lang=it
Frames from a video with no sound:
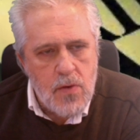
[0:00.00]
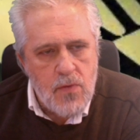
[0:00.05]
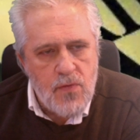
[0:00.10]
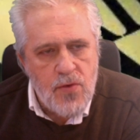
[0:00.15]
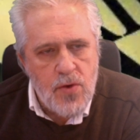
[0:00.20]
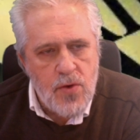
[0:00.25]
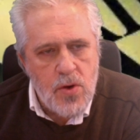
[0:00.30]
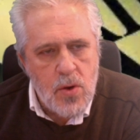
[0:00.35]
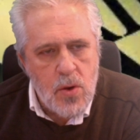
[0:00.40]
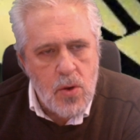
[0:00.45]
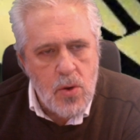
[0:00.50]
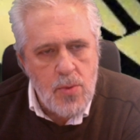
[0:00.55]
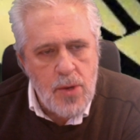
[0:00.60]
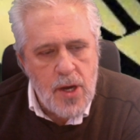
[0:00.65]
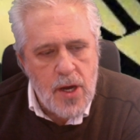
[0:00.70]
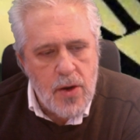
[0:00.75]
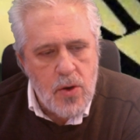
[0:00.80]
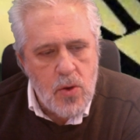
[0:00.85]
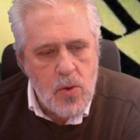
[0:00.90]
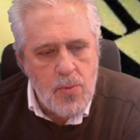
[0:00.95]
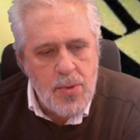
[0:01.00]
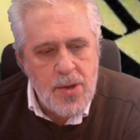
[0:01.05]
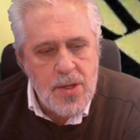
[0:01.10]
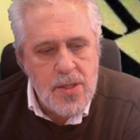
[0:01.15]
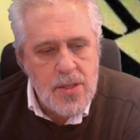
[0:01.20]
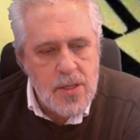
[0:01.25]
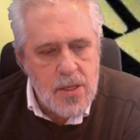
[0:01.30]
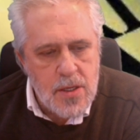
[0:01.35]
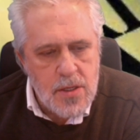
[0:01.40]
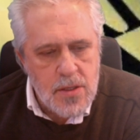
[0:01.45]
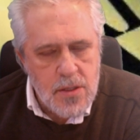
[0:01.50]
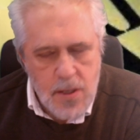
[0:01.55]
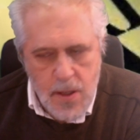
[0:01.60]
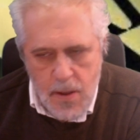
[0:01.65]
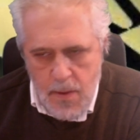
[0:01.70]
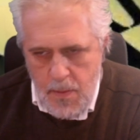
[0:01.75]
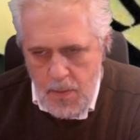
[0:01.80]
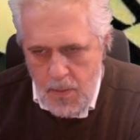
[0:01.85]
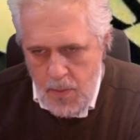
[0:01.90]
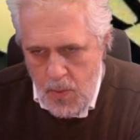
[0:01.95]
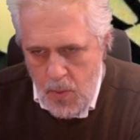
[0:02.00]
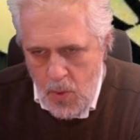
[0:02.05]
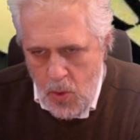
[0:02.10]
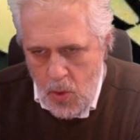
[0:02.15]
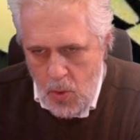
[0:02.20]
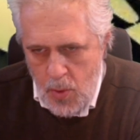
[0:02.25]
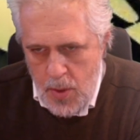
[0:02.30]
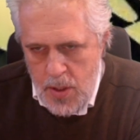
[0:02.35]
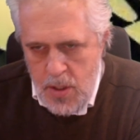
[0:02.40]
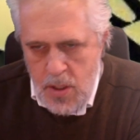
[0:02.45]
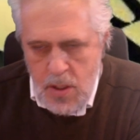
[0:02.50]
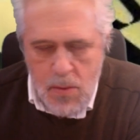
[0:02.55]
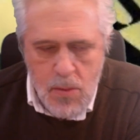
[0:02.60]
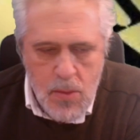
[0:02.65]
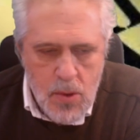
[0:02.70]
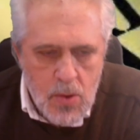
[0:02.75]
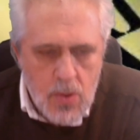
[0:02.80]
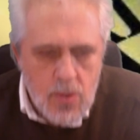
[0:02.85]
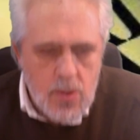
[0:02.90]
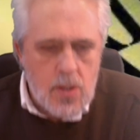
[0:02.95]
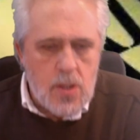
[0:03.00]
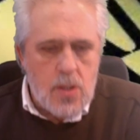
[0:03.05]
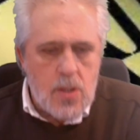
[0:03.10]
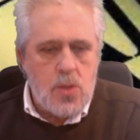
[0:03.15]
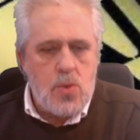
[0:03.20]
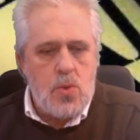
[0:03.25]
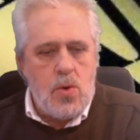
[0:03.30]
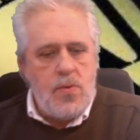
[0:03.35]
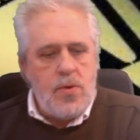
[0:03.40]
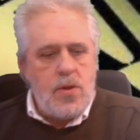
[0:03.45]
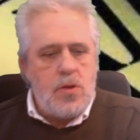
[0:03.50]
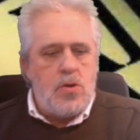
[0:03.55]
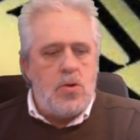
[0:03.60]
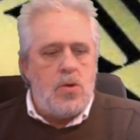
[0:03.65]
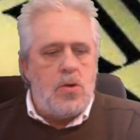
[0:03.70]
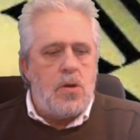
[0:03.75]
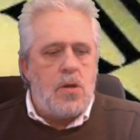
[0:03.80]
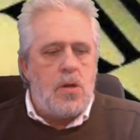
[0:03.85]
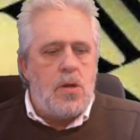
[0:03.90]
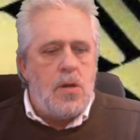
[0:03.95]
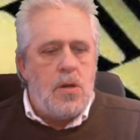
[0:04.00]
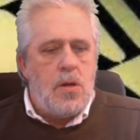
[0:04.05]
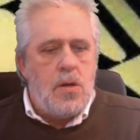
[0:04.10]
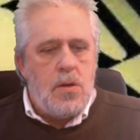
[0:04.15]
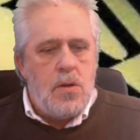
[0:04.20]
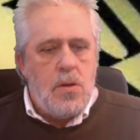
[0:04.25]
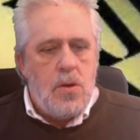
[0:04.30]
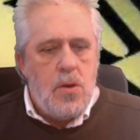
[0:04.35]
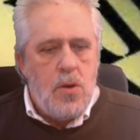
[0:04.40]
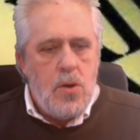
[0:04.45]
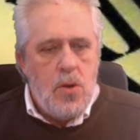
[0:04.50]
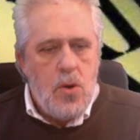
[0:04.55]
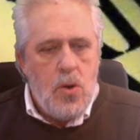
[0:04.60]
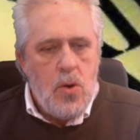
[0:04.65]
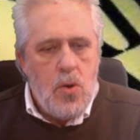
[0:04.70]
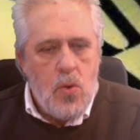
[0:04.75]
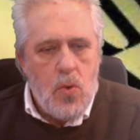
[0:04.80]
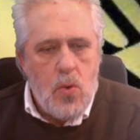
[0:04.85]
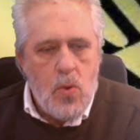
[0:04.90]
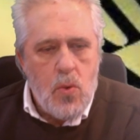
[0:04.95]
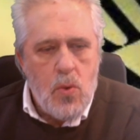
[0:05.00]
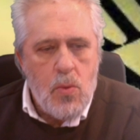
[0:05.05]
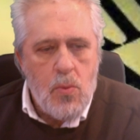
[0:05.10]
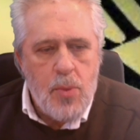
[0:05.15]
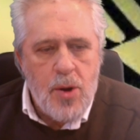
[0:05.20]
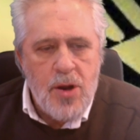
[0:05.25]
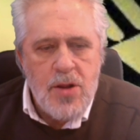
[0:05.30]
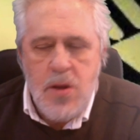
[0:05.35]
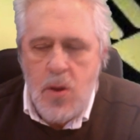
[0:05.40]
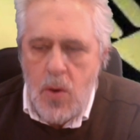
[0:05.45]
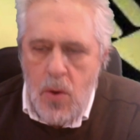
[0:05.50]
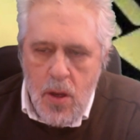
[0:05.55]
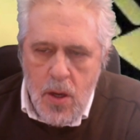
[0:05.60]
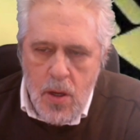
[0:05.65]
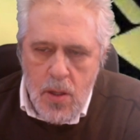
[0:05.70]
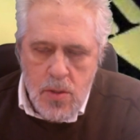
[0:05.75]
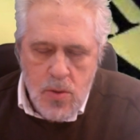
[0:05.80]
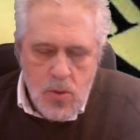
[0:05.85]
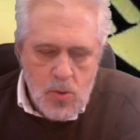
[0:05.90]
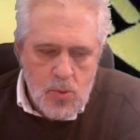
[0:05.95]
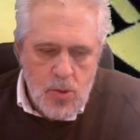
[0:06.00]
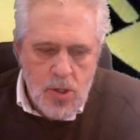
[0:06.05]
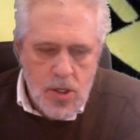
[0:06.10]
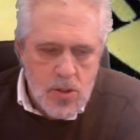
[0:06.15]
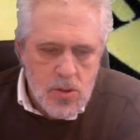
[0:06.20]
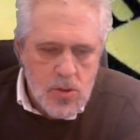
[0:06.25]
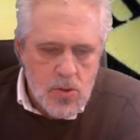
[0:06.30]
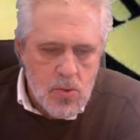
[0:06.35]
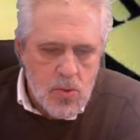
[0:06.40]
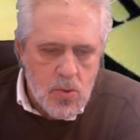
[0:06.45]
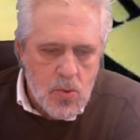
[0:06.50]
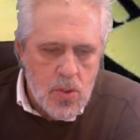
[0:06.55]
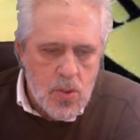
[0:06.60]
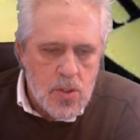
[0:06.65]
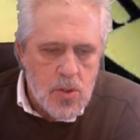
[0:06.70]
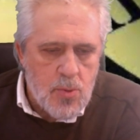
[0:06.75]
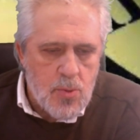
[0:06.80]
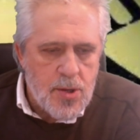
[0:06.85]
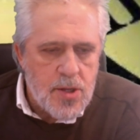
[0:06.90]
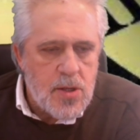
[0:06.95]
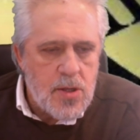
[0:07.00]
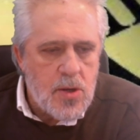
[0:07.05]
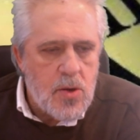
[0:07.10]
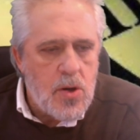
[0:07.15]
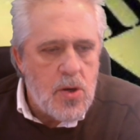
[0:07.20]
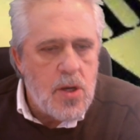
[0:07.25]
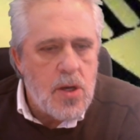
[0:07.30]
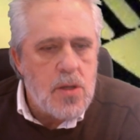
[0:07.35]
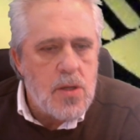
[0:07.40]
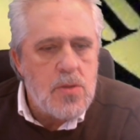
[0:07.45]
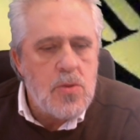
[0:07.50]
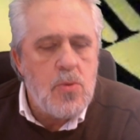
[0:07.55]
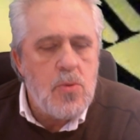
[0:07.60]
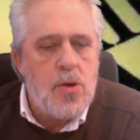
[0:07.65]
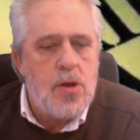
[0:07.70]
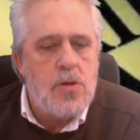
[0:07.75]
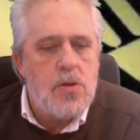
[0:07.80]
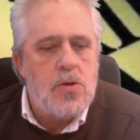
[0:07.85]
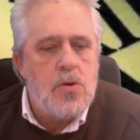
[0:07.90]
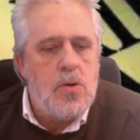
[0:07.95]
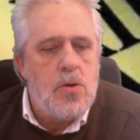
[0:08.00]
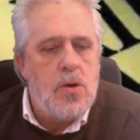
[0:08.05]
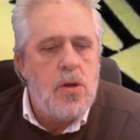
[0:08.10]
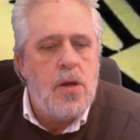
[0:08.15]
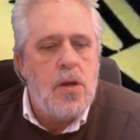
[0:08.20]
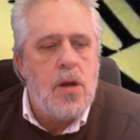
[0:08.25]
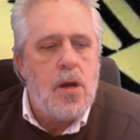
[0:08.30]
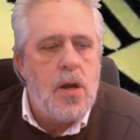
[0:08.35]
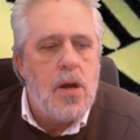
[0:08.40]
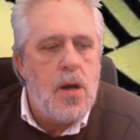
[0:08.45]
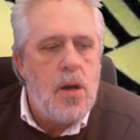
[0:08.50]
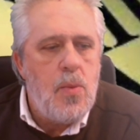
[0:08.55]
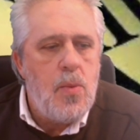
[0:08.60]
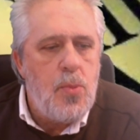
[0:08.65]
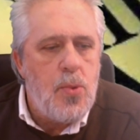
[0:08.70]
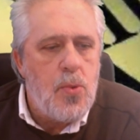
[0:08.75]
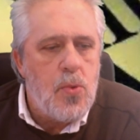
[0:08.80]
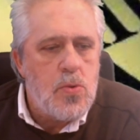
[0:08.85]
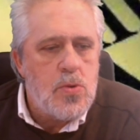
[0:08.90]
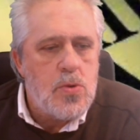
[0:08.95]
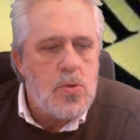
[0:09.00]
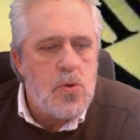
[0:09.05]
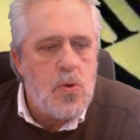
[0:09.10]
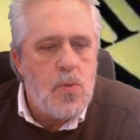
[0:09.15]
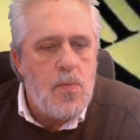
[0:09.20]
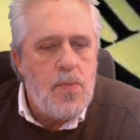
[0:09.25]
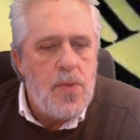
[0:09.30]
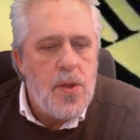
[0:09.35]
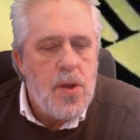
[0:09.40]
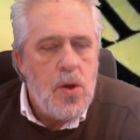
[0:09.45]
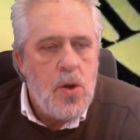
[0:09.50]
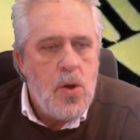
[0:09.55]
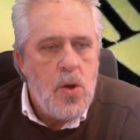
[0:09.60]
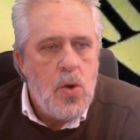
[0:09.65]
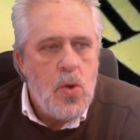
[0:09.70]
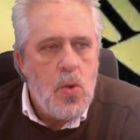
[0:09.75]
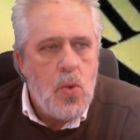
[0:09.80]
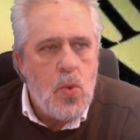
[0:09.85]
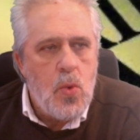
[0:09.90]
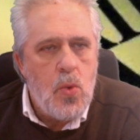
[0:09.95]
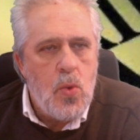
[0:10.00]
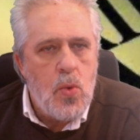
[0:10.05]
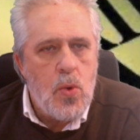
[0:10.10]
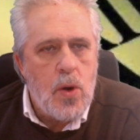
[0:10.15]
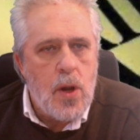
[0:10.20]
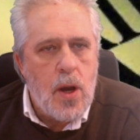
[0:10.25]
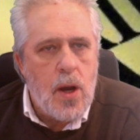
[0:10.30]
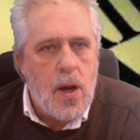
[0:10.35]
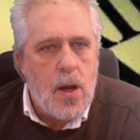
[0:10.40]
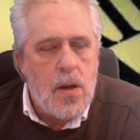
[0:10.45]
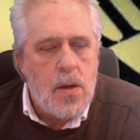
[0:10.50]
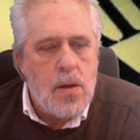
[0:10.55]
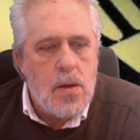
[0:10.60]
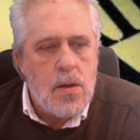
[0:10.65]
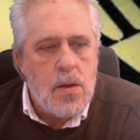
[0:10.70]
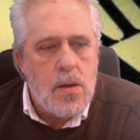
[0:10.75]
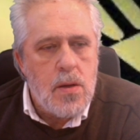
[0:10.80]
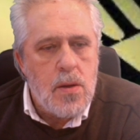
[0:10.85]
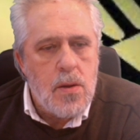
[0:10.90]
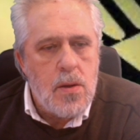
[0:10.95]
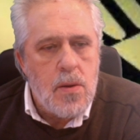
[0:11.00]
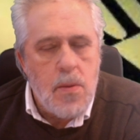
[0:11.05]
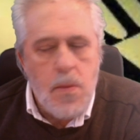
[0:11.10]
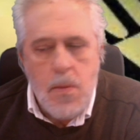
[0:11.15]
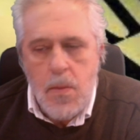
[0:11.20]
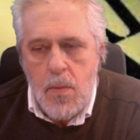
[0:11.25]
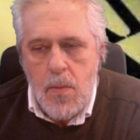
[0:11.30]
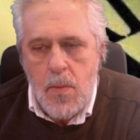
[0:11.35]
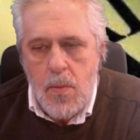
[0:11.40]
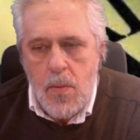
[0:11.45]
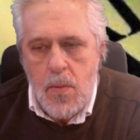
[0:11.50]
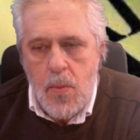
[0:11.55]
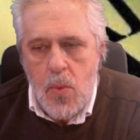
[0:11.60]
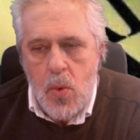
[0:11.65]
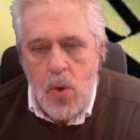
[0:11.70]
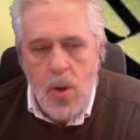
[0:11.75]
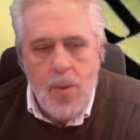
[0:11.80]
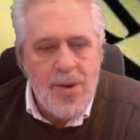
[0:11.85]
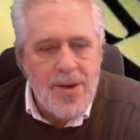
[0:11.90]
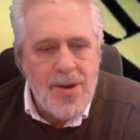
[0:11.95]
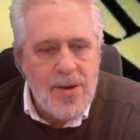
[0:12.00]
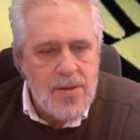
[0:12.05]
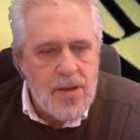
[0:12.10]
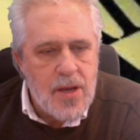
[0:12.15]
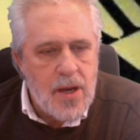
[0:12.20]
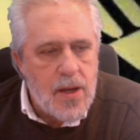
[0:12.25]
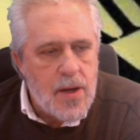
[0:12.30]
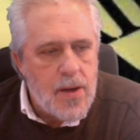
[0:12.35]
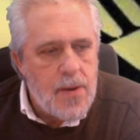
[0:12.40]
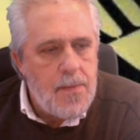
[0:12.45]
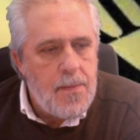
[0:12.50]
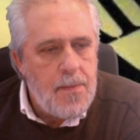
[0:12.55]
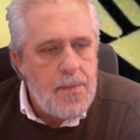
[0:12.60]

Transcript: Foro Romano, presenta come simbolo della sua vittoria un particolare strumento. Questo particolare strumento era appunto una, eh, una meridiana,